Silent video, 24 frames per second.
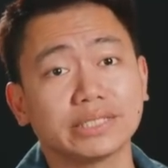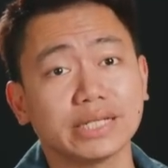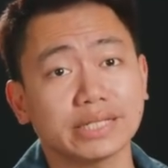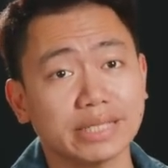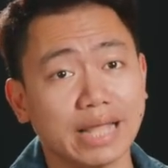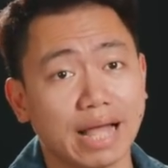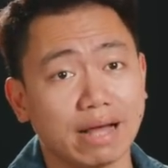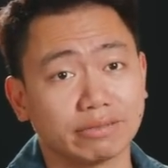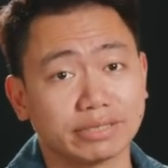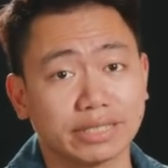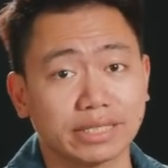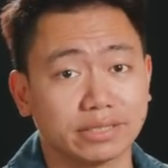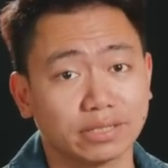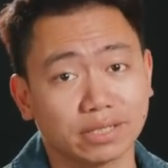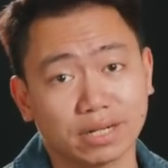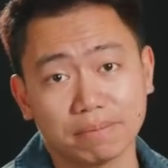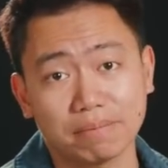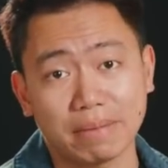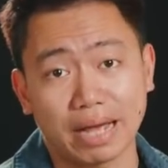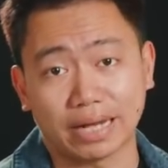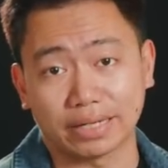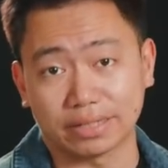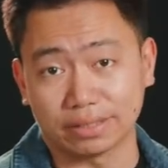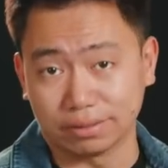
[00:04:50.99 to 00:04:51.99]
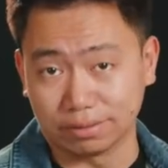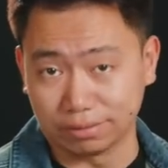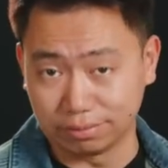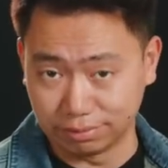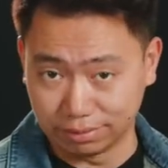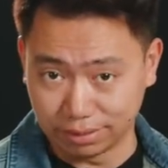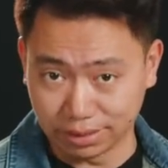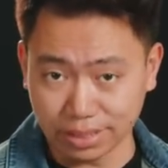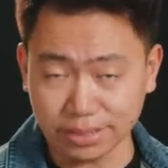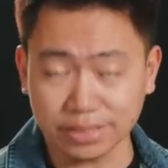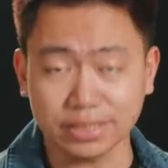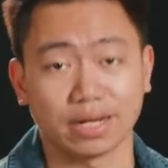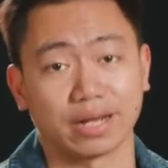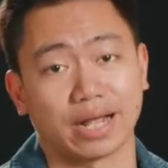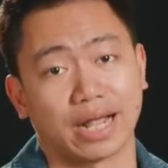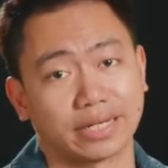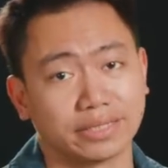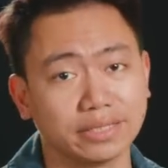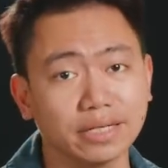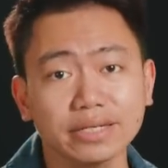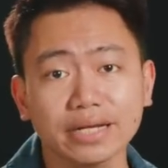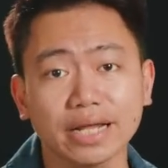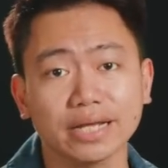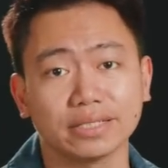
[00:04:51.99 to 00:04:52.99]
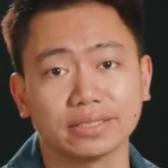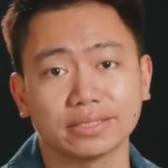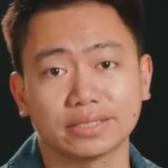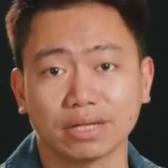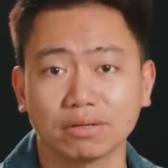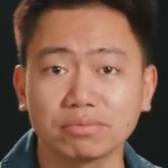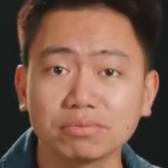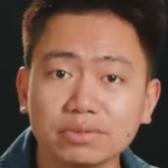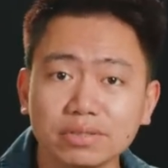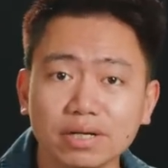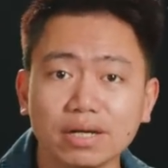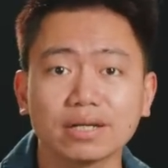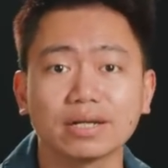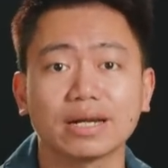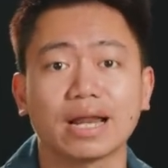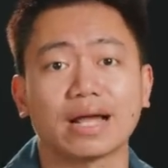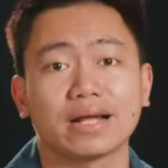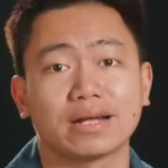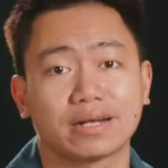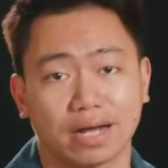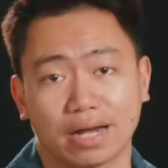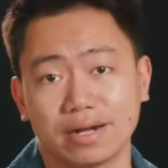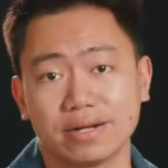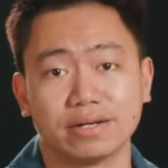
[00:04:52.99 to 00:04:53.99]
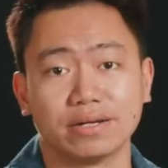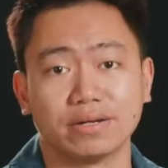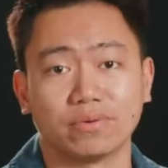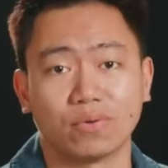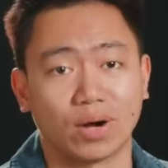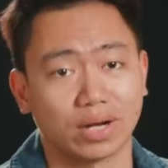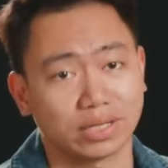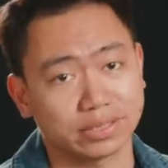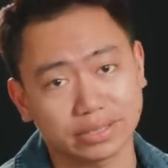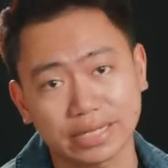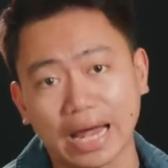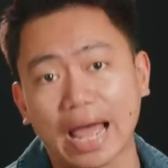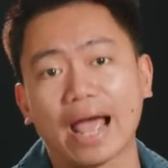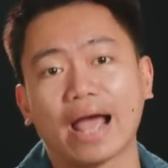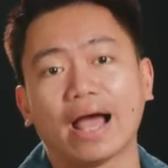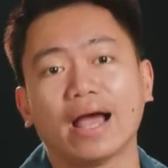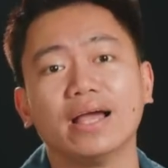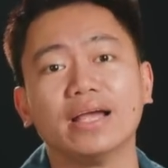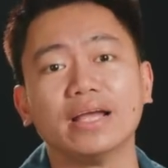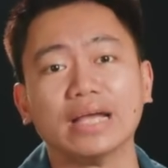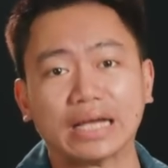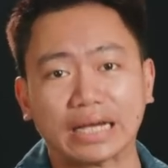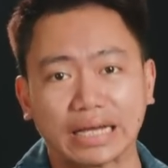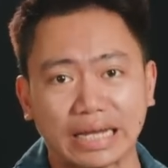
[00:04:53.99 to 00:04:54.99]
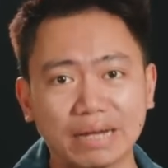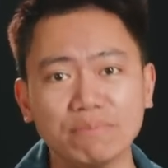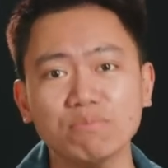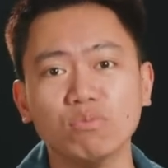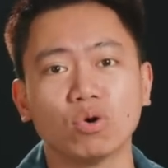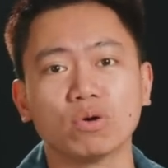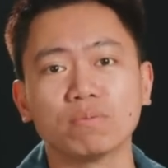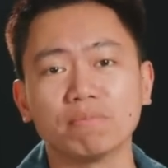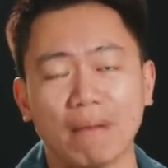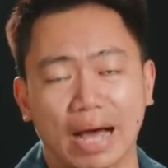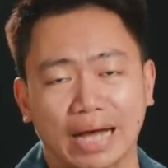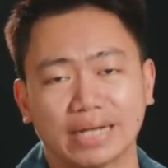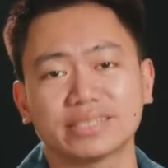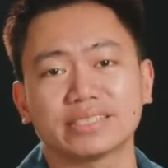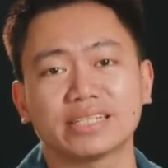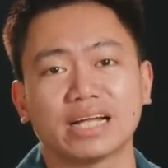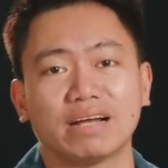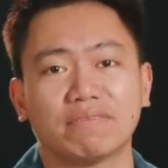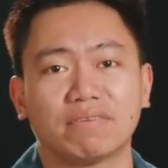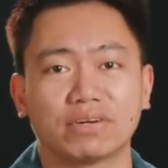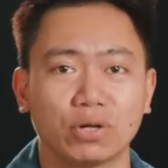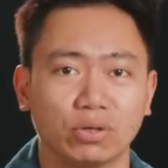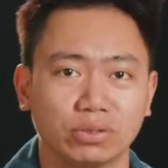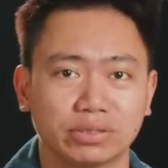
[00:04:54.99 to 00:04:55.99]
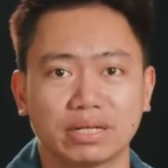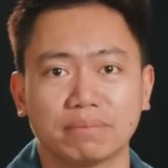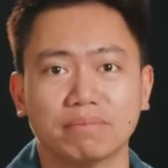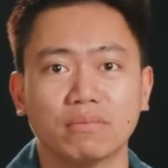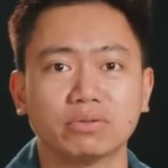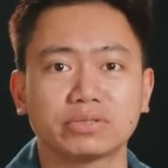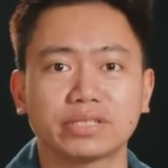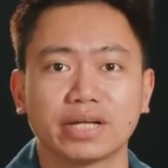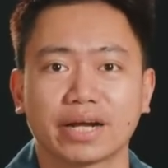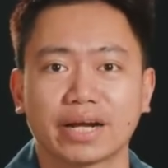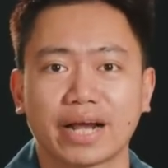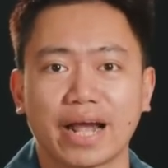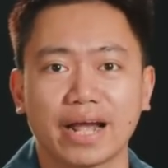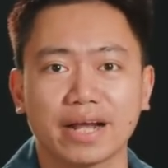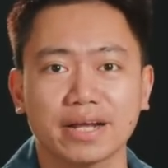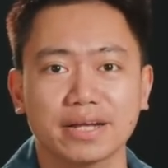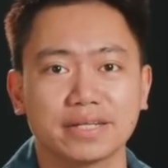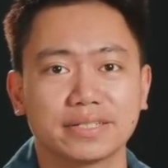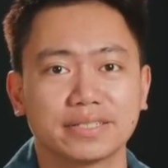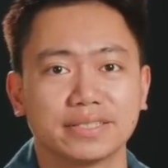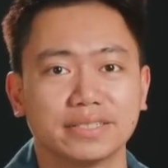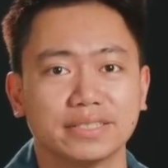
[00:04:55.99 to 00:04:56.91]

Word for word: sẽ tạo ra cho các bạn những cái trở ngại nhất định trong tương lai gần hoặc xa khi muốn bán xe và đổi sang mẫu xe khác.